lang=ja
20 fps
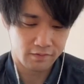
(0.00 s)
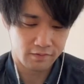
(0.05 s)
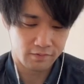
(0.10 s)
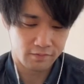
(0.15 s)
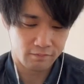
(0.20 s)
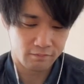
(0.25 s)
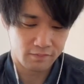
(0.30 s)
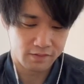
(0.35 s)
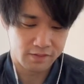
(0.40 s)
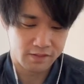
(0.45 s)

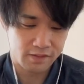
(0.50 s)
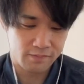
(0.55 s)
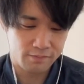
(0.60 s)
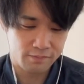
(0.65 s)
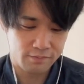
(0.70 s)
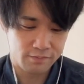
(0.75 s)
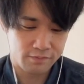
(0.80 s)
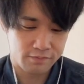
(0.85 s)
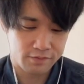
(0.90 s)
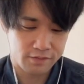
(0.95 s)
まあ、全
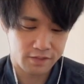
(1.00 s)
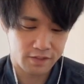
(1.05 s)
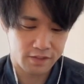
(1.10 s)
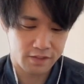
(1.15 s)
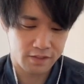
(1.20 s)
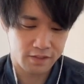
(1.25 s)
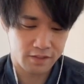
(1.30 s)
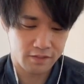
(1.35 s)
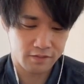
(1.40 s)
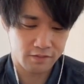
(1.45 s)
部素
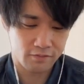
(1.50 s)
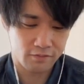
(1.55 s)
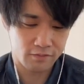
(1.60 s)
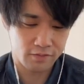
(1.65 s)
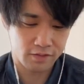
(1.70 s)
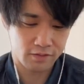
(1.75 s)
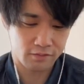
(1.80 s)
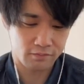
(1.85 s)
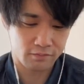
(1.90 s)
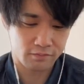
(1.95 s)
敵な
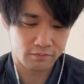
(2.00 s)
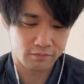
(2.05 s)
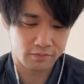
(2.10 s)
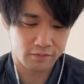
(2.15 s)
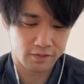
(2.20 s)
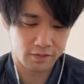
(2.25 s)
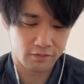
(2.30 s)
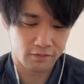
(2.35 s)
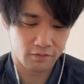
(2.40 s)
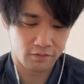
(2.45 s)
曲やと思うんで
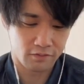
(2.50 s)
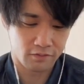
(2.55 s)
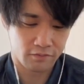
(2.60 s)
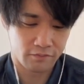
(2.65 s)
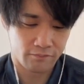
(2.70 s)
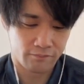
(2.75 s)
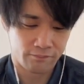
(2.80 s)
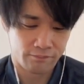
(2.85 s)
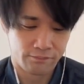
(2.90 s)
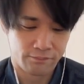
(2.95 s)
すけど
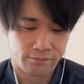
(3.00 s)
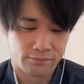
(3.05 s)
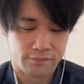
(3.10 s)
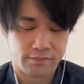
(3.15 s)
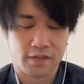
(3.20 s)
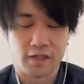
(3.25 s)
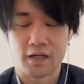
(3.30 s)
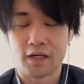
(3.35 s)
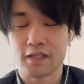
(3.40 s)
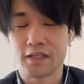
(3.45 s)

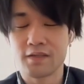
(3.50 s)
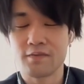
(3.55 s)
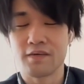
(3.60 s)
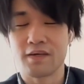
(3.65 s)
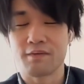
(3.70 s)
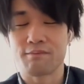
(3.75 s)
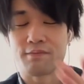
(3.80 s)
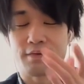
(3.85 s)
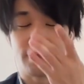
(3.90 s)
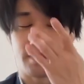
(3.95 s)
中でも
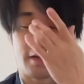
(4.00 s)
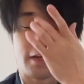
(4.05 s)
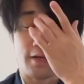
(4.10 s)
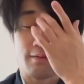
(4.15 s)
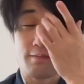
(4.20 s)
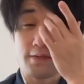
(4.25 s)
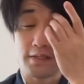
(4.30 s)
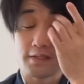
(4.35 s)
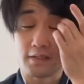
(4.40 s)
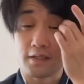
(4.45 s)
やっぱね
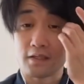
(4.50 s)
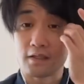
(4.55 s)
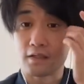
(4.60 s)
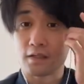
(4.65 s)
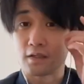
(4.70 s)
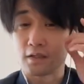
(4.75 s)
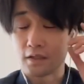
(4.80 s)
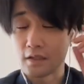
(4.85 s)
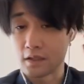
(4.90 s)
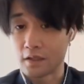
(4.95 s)
エメさん
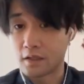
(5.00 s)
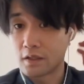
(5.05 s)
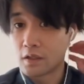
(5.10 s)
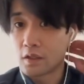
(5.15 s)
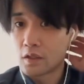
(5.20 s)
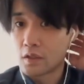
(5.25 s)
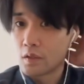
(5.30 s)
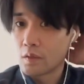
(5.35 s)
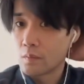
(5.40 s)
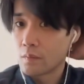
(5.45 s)
がね
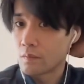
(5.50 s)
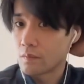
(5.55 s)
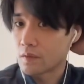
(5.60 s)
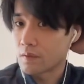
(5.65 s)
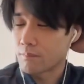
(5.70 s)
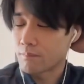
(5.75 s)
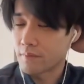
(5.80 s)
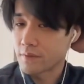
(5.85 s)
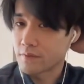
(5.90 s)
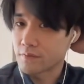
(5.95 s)
僕
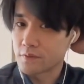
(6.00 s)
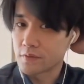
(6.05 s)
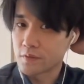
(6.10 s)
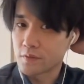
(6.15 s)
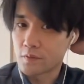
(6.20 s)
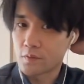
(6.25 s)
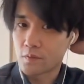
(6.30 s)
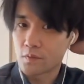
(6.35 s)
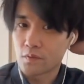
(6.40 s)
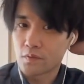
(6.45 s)
やっぱ
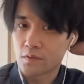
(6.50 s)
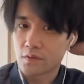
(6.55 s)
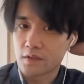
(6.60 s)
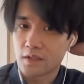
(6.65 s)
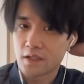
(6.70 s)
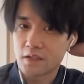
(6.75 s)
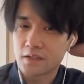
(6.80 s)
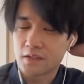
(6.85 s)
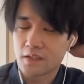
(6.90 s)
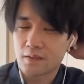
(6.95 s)
ユニコー
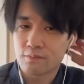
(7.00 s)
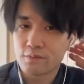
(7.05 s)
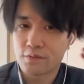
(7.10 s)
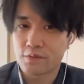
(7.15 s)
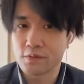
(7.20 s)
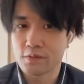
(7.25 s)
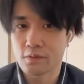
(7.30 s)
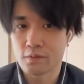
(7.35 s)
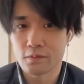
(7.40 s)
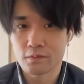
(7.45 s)

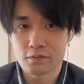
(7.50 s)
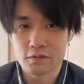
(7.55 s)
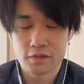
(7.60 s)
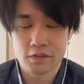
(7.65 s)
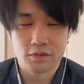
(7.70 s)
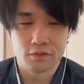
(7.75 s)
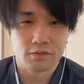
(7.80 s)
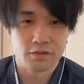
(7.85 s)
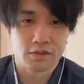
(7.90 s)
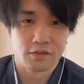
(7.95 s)
ンガンダムユニコーン好
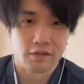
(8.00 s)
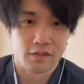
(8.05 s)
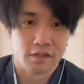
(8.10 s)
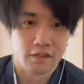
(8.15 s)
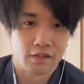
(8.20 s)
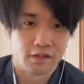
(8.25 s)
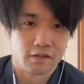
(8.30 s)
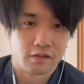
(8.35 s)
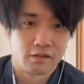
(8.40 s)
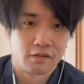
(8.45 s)
きとしては
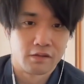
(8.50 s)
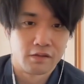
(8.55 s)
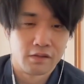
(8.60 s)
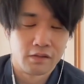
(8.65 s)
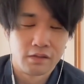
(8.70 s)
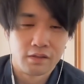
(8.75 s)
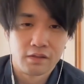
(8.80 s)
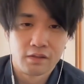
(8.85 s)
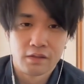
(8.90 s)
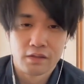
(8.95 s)
ね
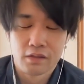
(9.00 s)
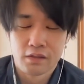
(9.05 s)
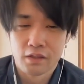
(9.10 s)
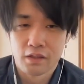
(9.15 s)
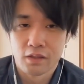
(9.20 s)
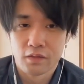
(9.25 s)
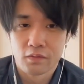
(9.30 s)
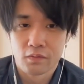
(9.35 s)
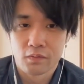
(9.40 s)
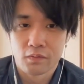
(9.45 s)

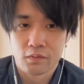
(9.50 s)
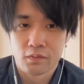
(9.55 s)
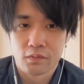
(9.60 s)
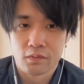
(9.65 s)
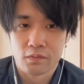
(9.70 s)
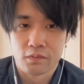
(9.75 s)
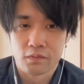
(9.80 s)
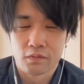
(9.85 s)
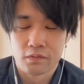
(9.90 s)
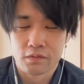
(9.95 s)
あ
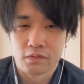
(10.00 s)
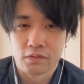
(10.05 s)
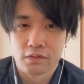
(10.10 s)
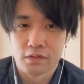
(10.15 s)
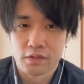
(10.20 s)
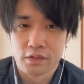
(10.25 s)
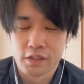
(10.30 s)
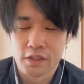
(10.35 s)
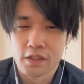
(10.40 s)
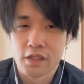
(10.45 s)

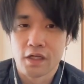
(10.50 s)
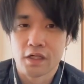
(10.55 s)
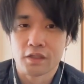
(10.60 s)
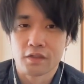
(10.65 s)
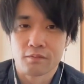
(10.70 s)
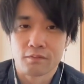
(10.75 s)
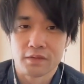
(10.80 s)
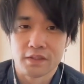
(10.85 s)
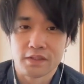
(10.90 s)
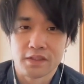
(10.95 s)
のー、いいな
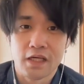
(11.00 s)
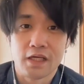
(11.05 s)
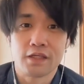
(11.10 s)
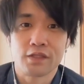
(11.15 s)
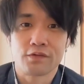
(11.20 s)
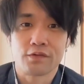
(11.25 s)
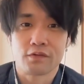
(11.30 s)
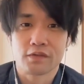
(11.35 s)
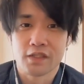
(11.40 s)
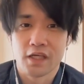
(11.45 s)
と思って
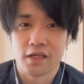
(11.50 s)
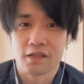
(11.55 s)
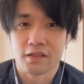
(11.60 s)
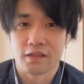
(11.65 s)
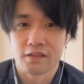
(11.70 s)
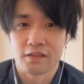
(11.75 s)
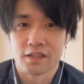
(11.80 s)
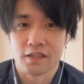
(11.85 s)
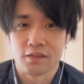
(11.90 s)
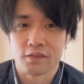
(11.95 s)
残響参
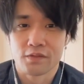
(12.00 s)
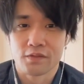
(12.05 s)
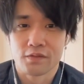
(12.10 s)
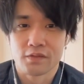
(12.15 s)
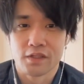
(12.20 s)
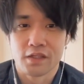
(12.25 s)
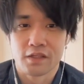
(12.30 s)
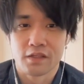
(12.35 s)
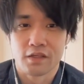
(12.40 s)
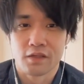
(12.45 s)
加残響
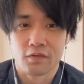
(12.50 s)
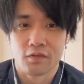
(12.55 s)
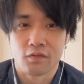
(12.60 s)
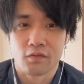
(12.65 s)
参加の